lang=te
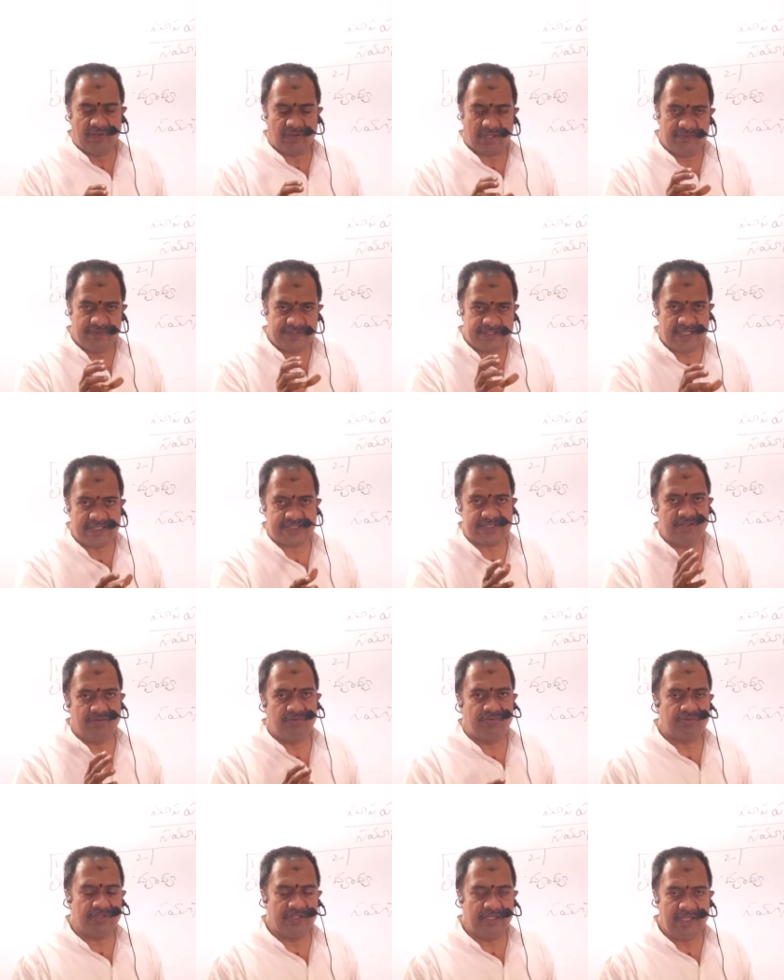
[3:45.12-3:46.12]
ఒక విశేషణం
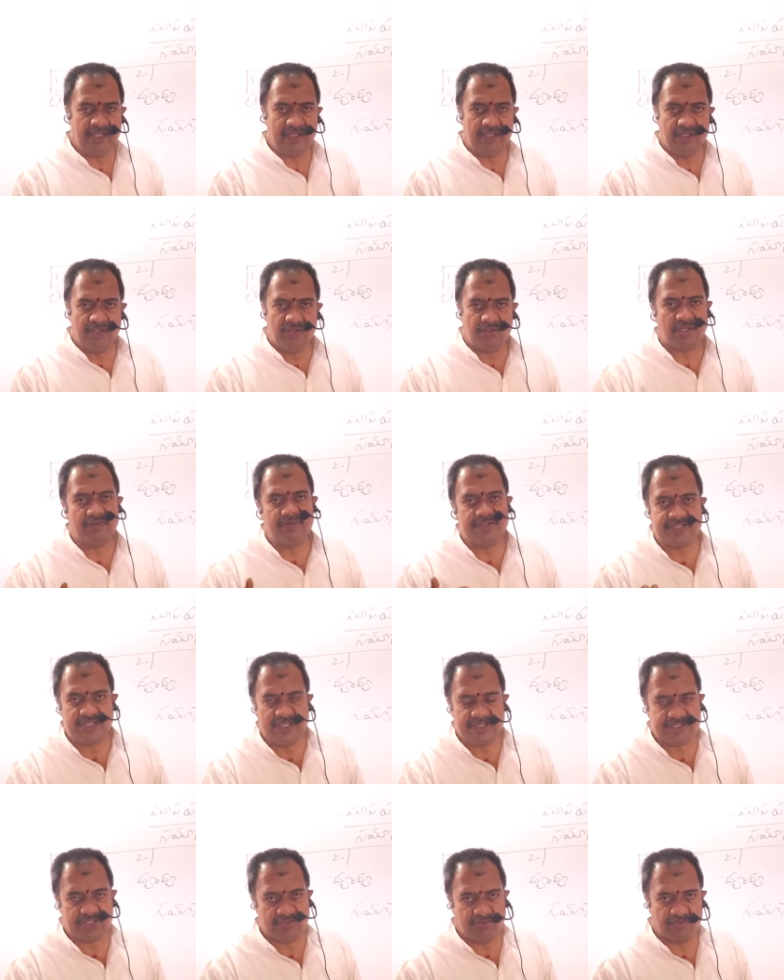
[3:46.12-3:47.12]
ఉంటుంది ఒక
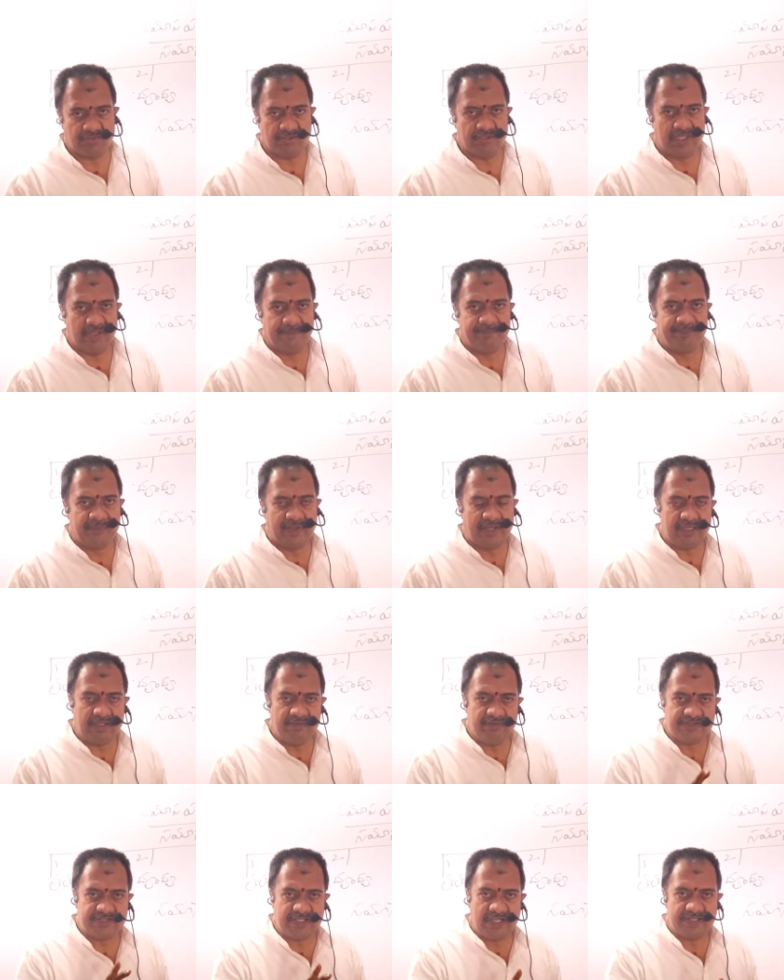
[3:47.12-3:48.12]
విశేష్యం ఉంటుంది అంటే
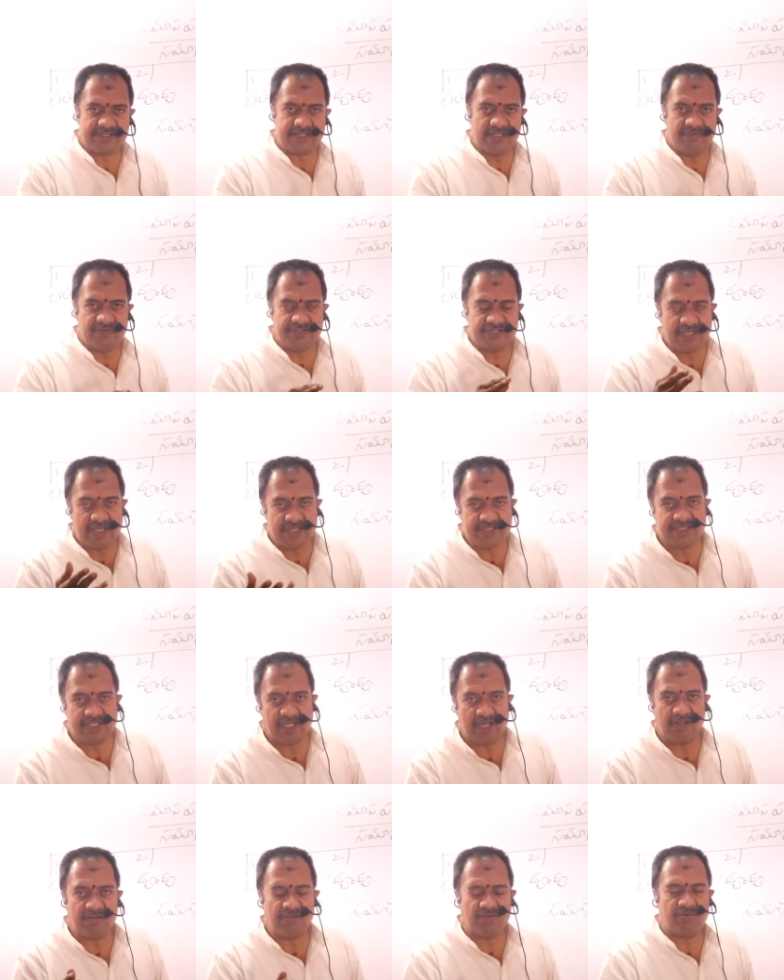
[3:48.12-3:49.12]
విశేషణ
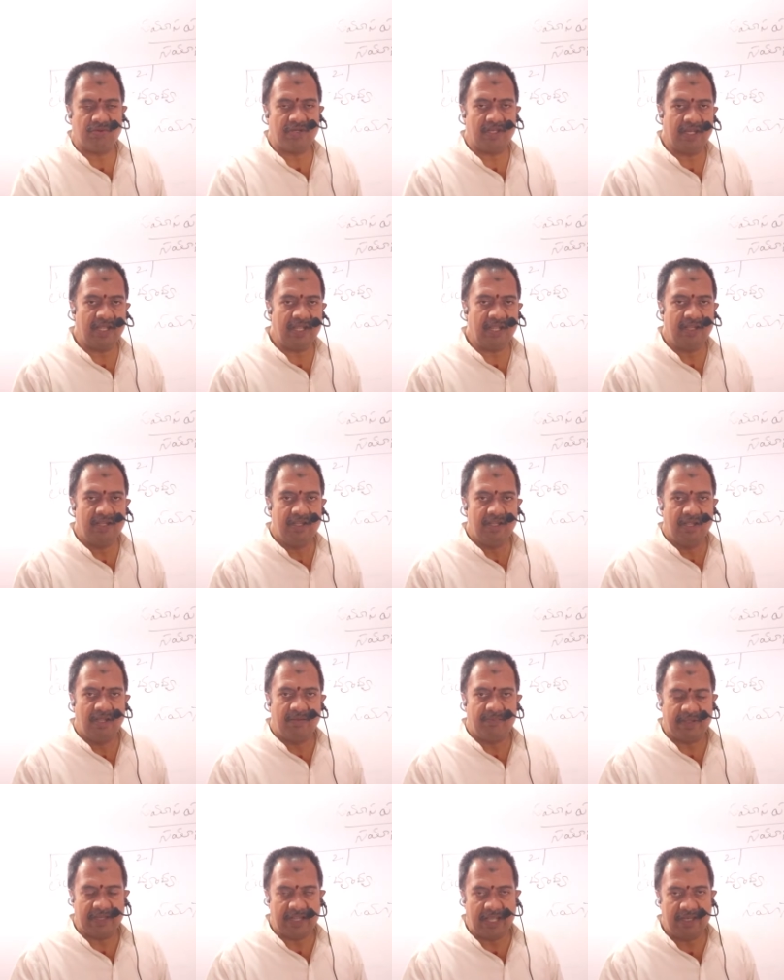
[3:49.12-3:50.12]
విశేష్యాలతో కూడిన
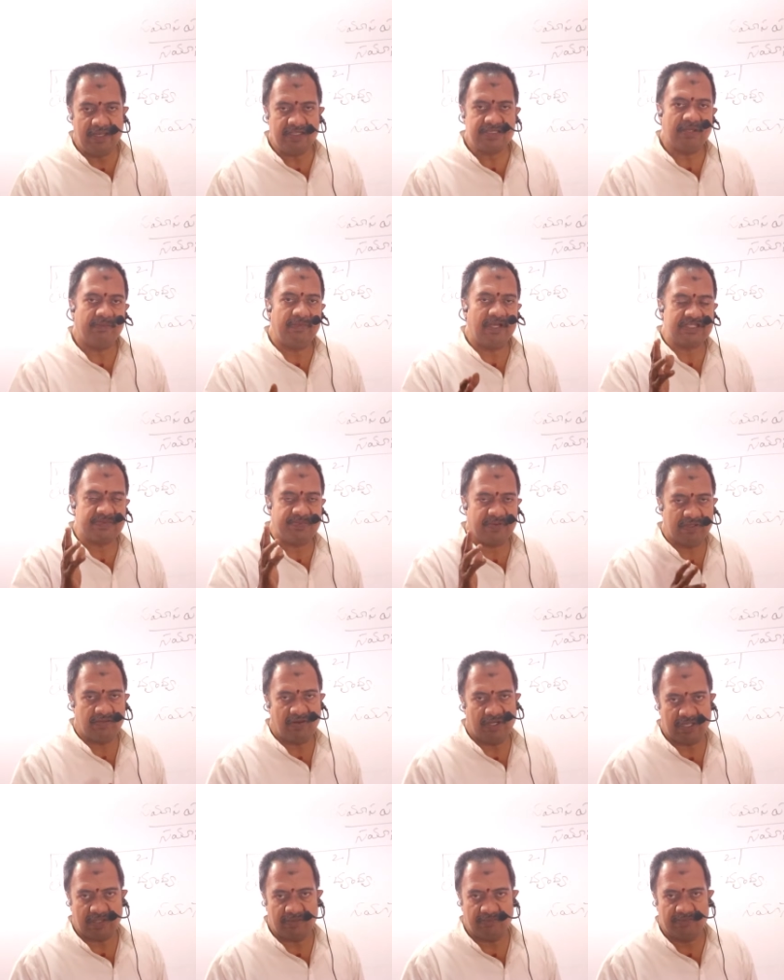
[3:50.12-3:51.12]
పదాన్ని సమాస
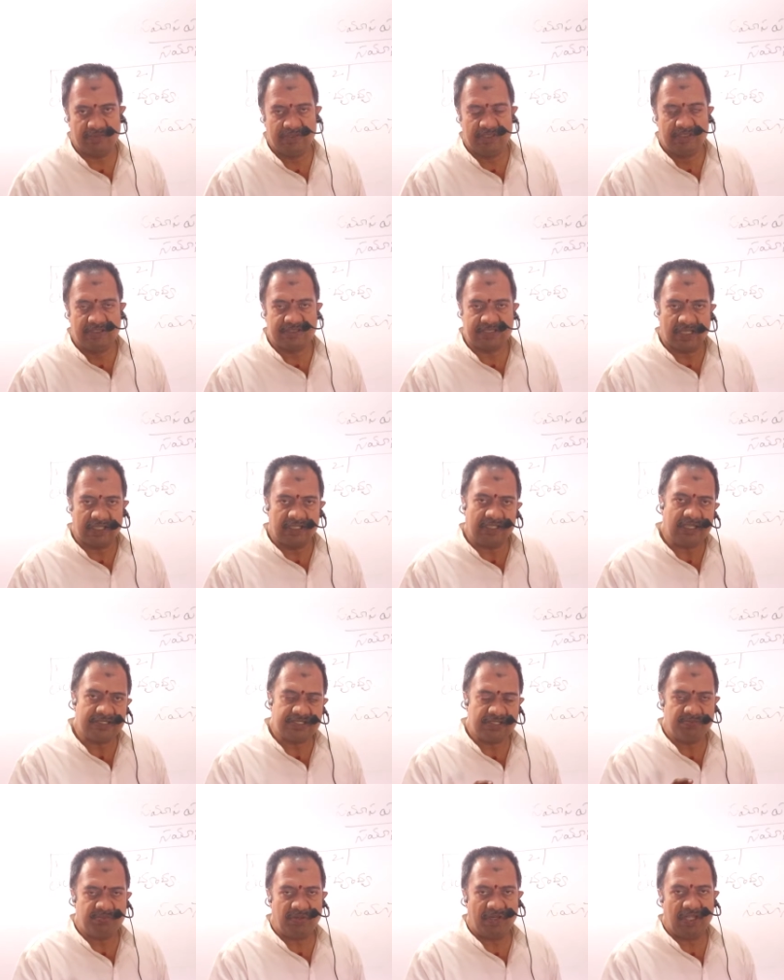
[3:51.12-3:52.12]
పదం అంటాం ఇంకా
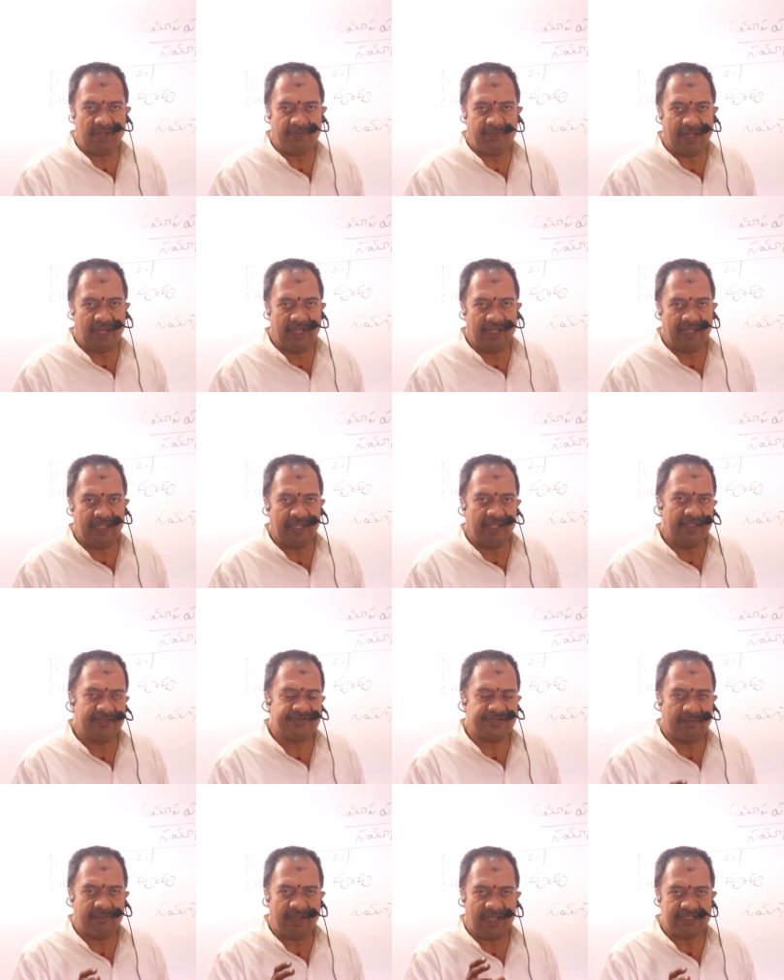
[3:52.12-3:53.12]
సింపుల్ చెప్పాలంటే
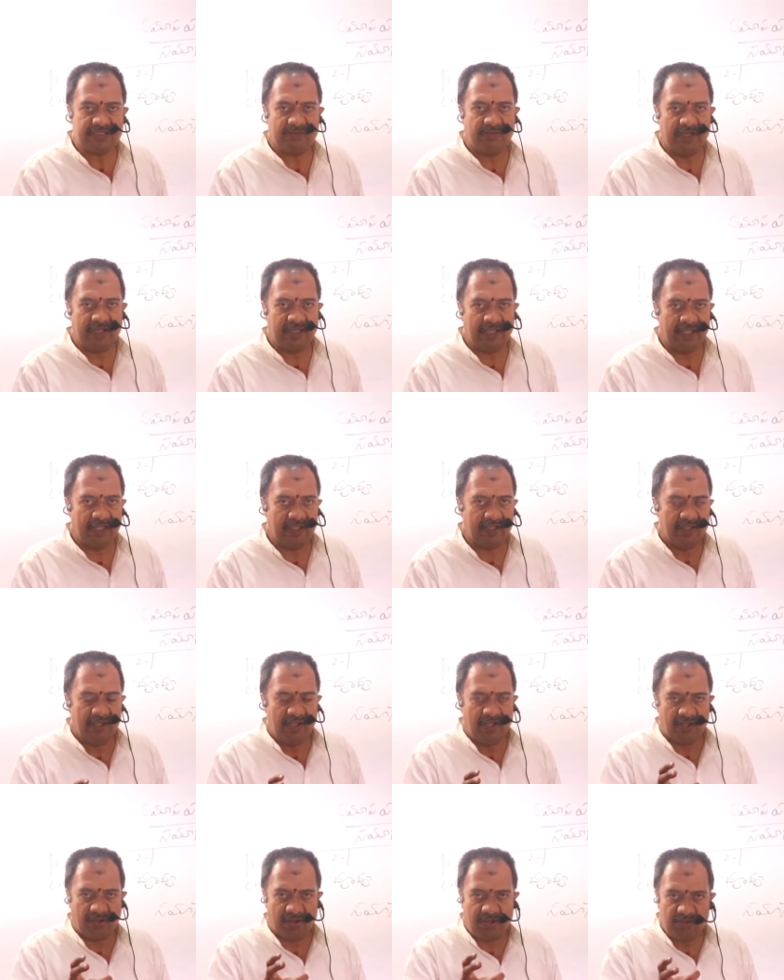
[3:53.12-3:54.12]
సమాసం అంటే
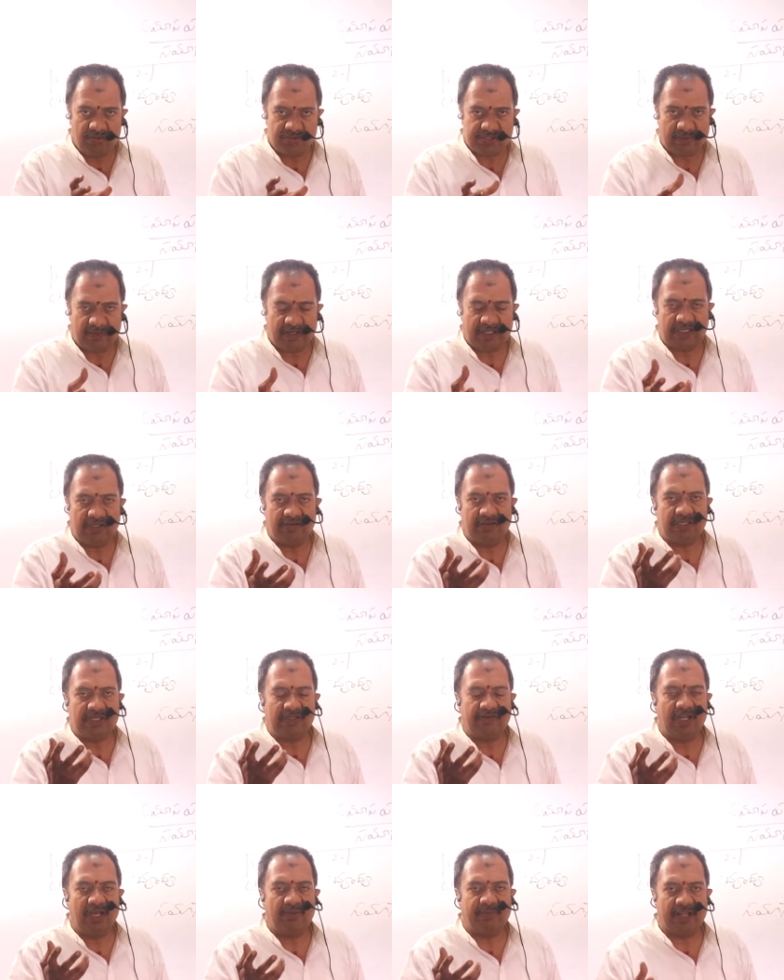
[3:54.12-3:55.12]
రెండు
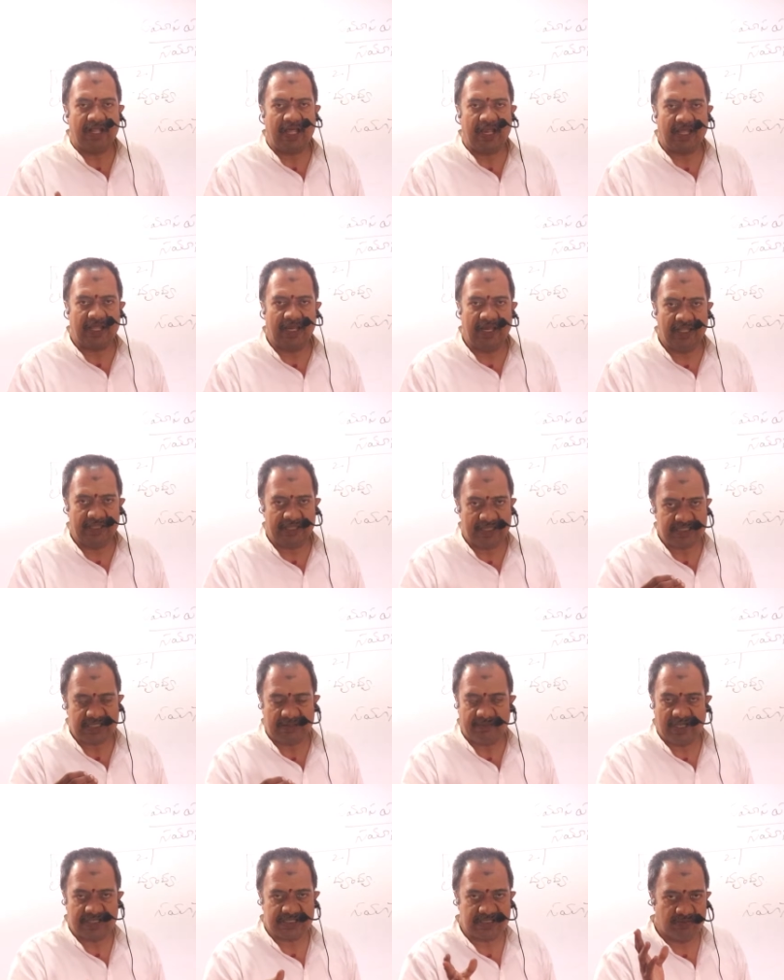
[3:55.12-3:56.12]
సమర్థవంతమైన పదాల కలయికే
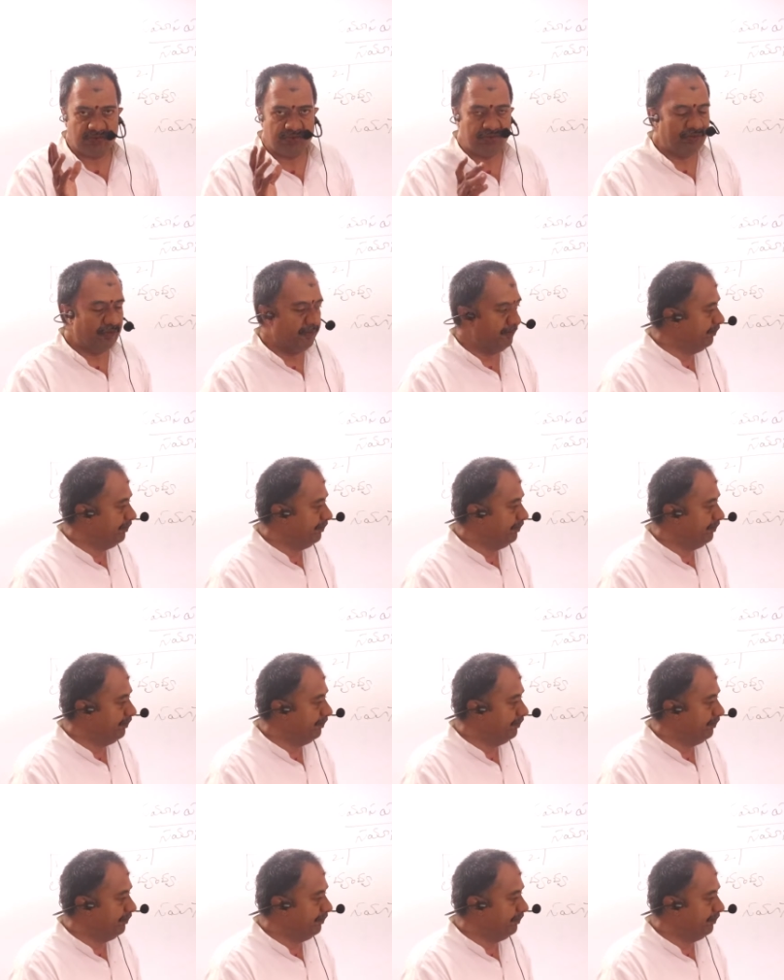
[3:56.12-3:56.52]
సమాసము